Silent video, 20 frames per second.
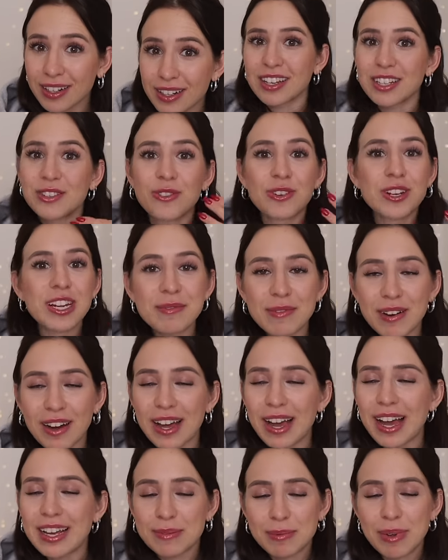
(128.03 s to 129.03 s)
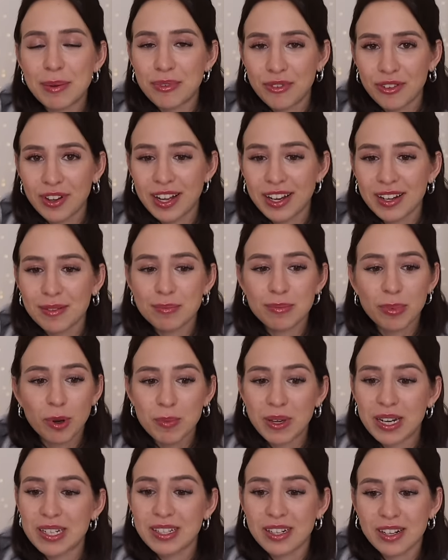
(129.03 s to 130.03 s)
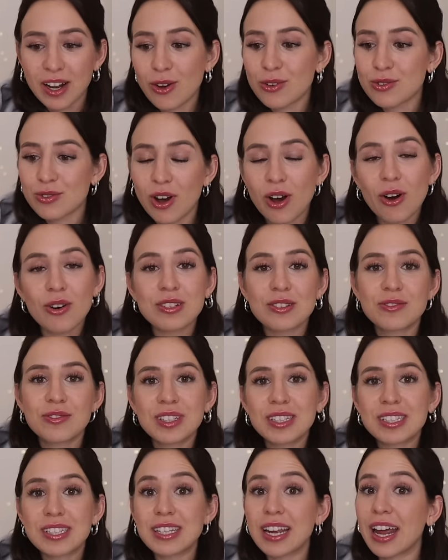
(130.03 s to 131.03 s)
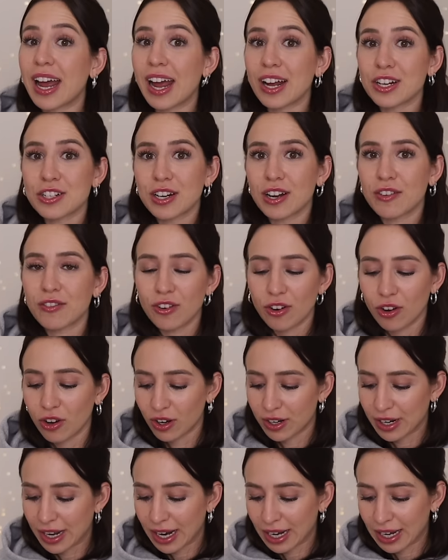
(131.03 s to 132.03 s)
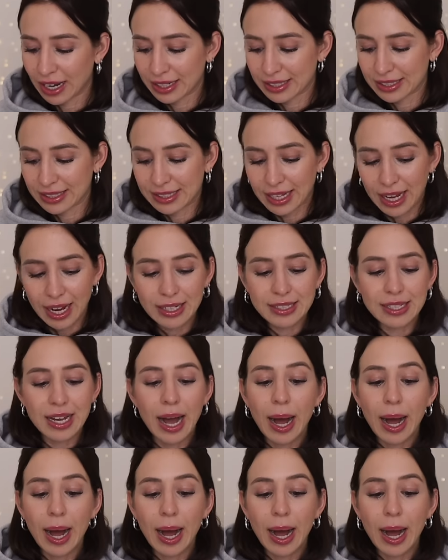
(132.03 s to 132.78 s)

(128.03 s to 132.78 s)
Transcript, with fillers: Ich würde immer erstmal empfehlen, probiert es genauso aus, wie es der Hersteller von euren Nagellacken sagt,